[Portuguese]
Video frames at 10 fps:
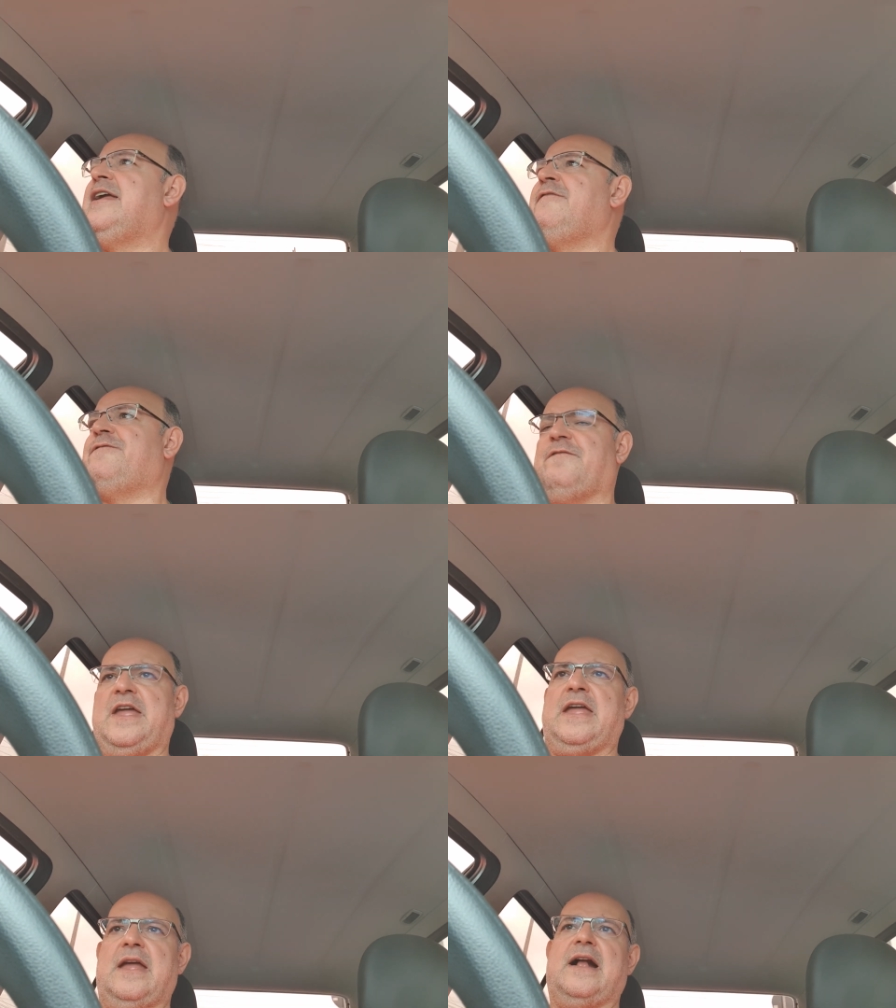
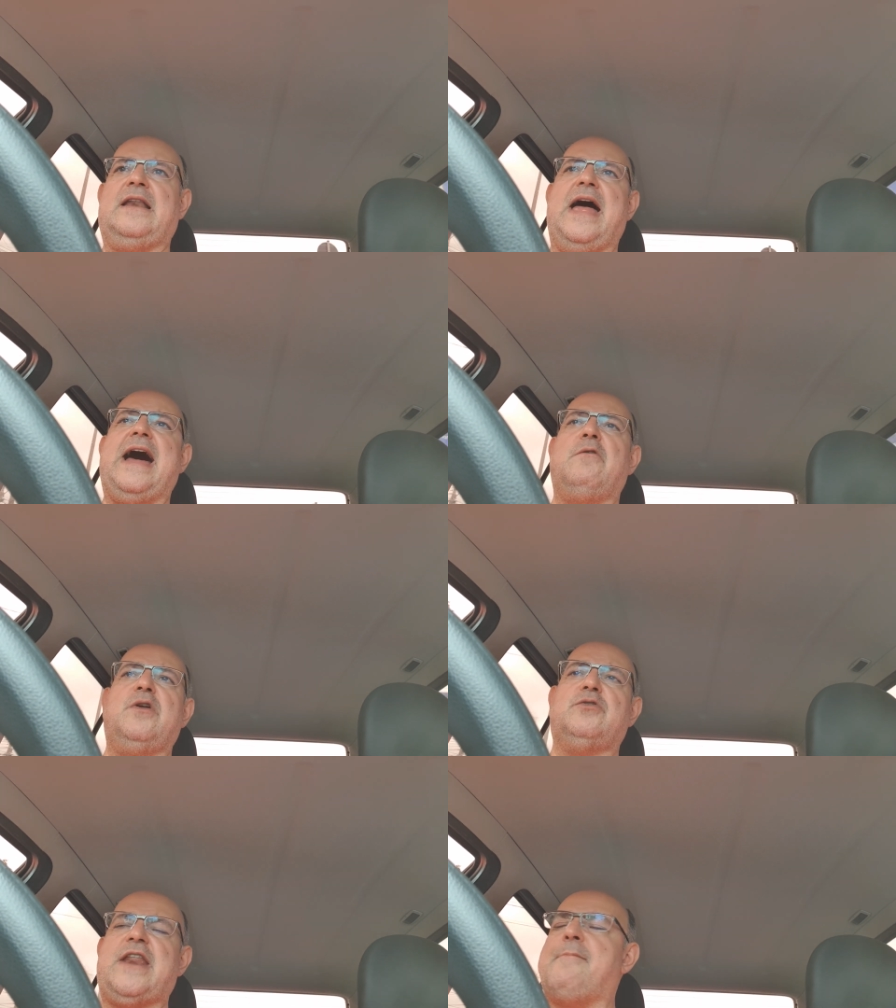Enfim, claro
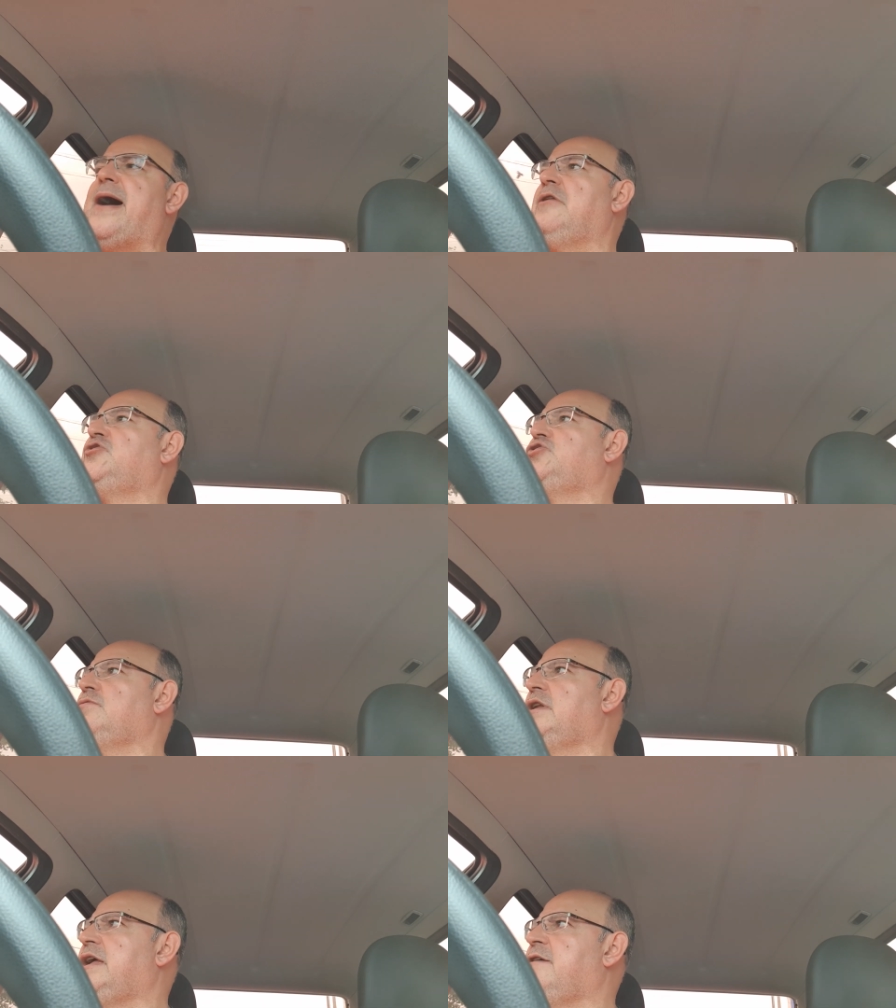que o trabalho de
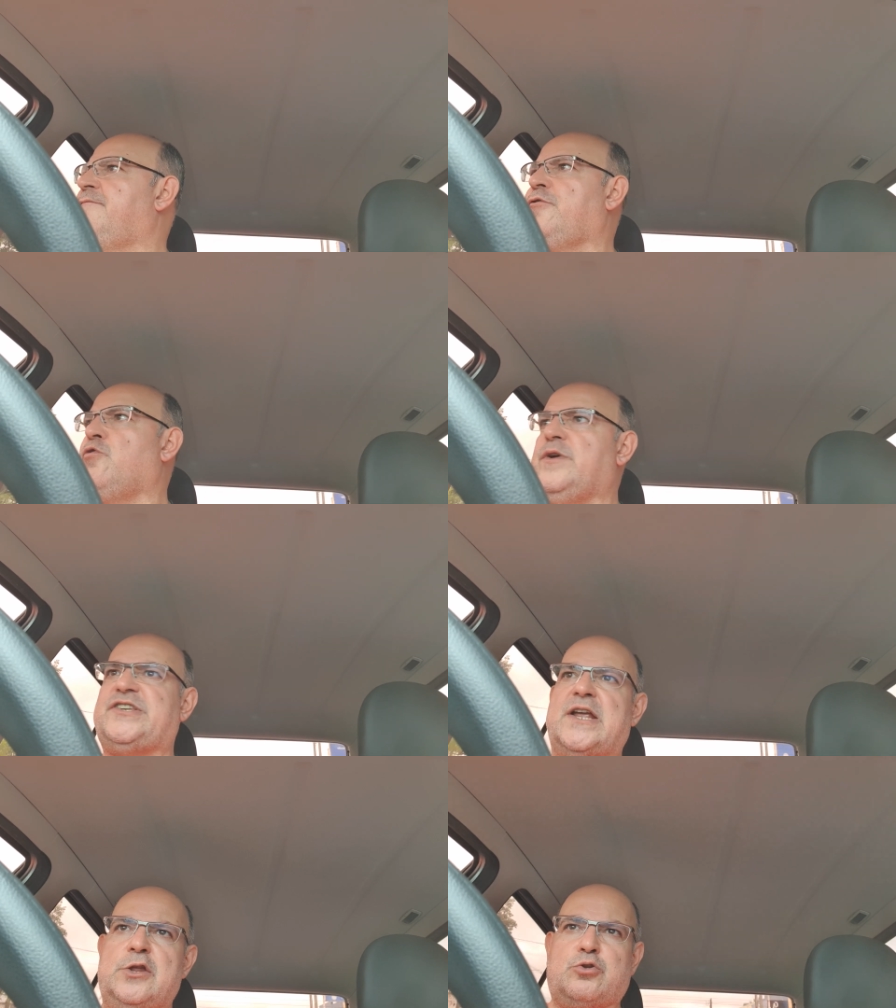um livro, o
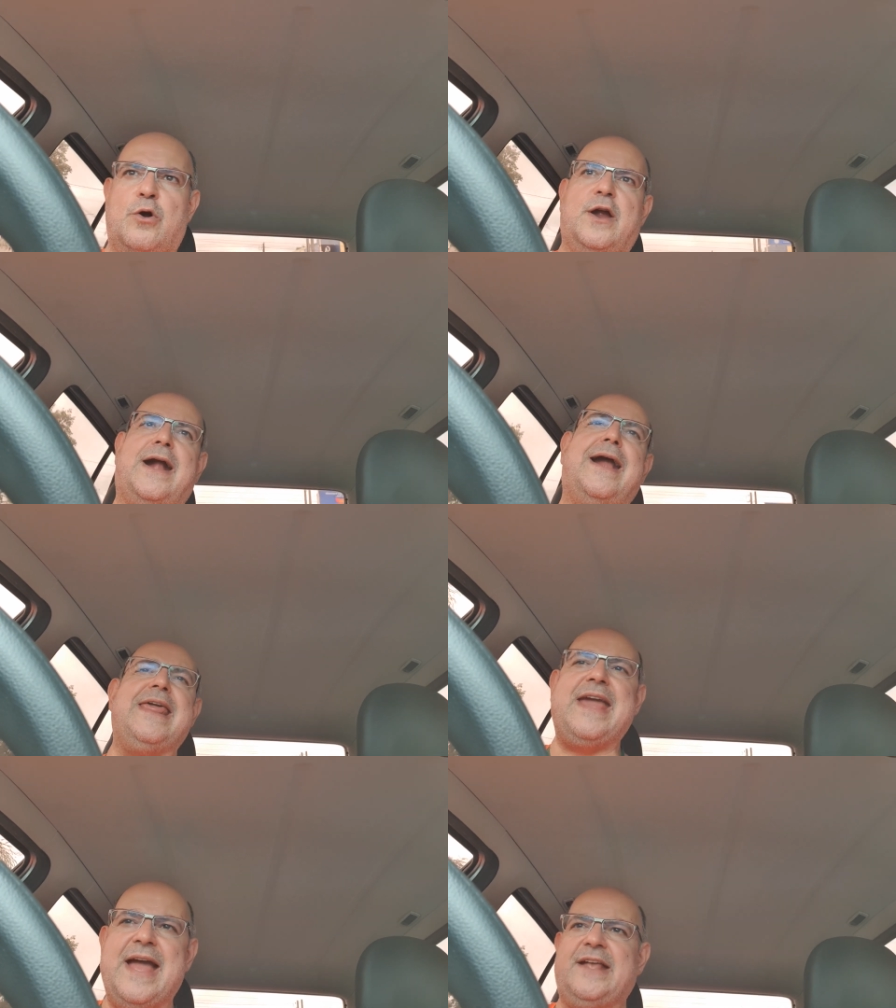escritor
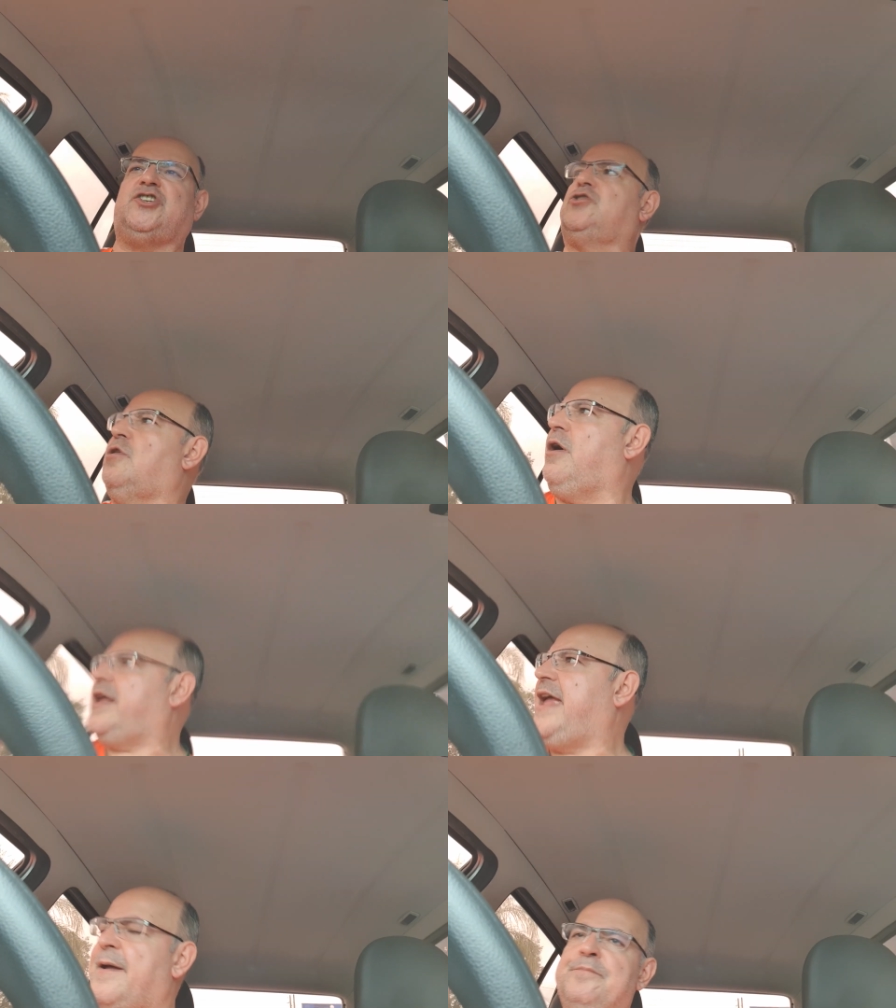cria a
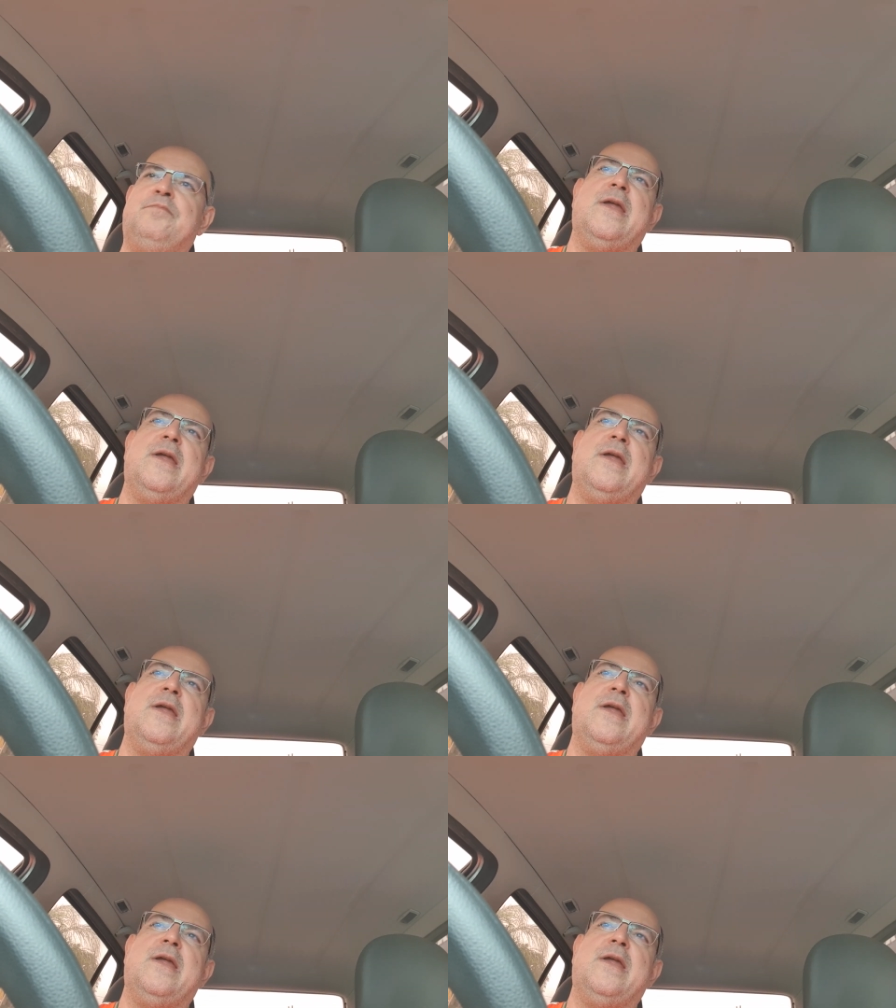história,